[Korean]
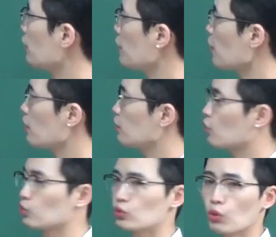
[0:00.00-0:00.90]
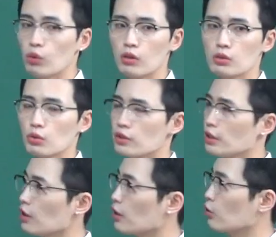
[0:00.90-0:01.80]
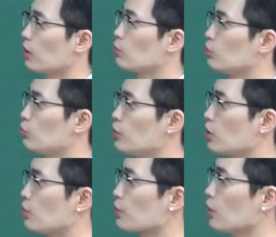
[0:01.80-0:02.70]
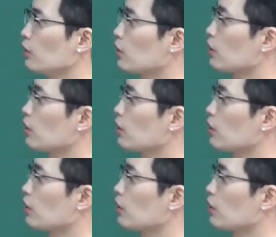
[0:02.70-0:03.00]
생략한 경우고 얼소는 생략해도 아무런 문제가 없어